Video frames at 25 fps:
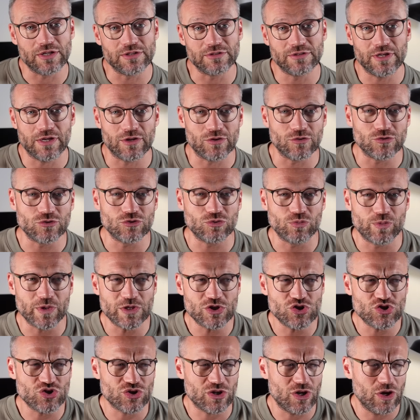Nintendo
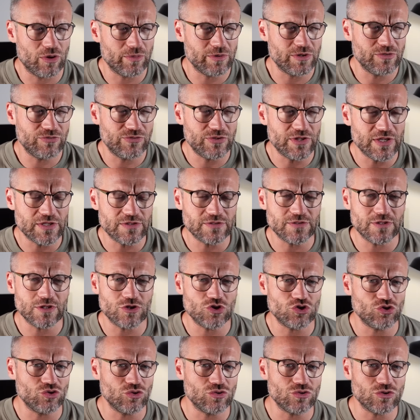Switch, glaube ich,
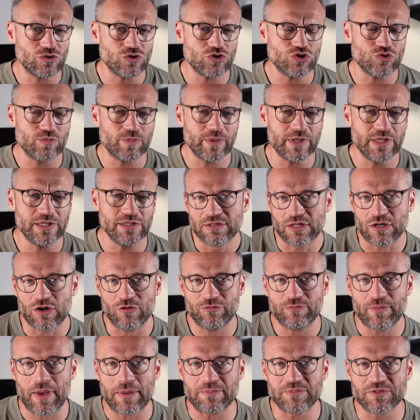40 Stunden gespielt, dann
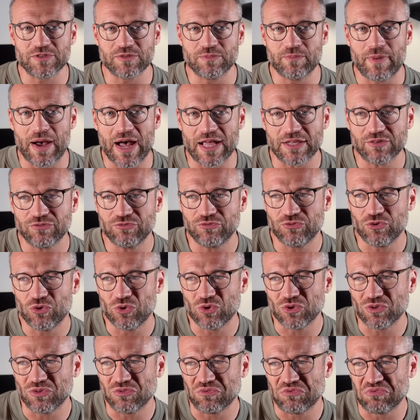auf meinem
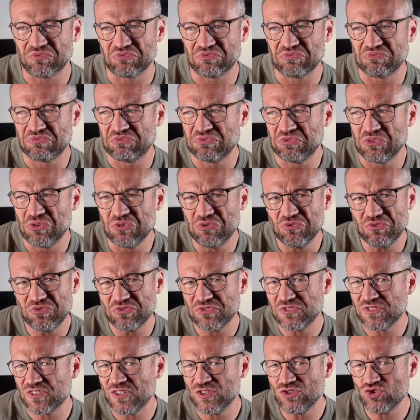Smartphone
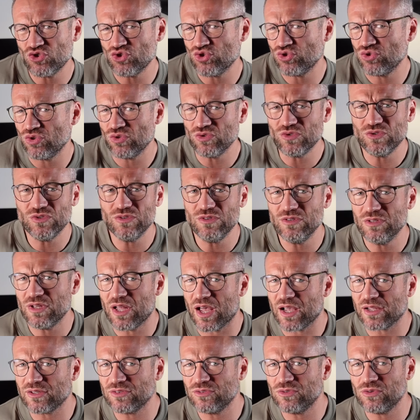15 Stunden
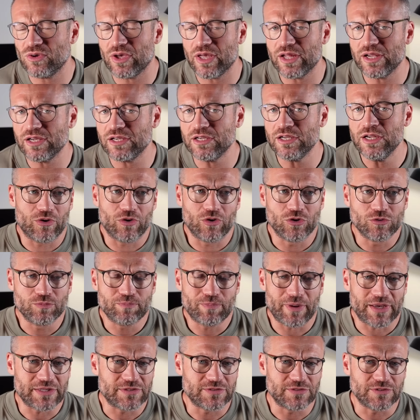aktuell und
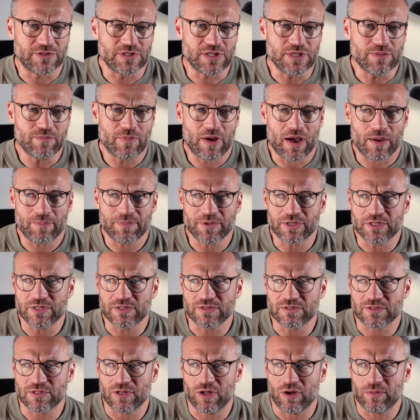bei Steam habe ich
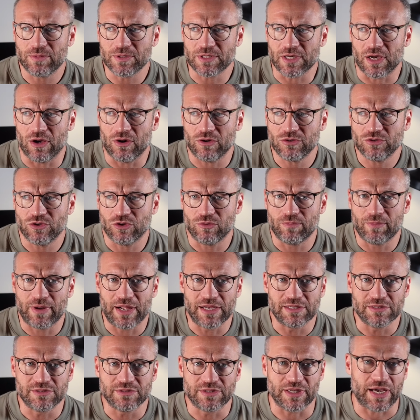jetzt glaube ich auch noch
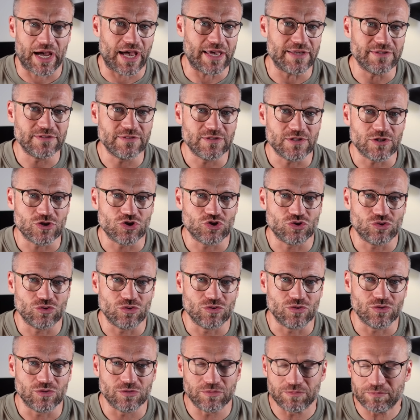mal 30
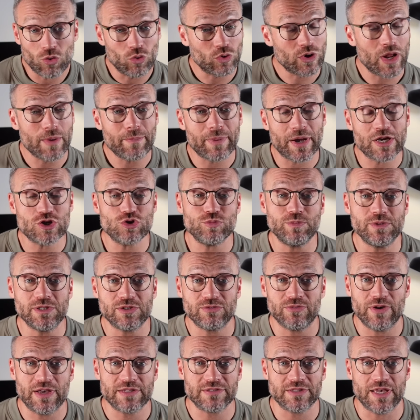Stunden. Oder
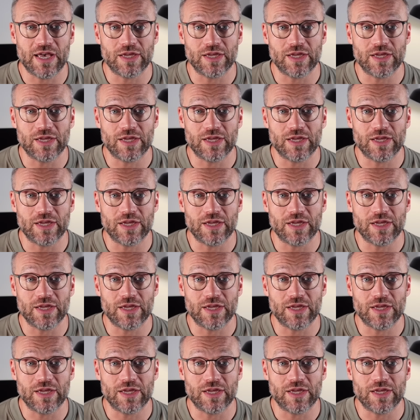beispielsweise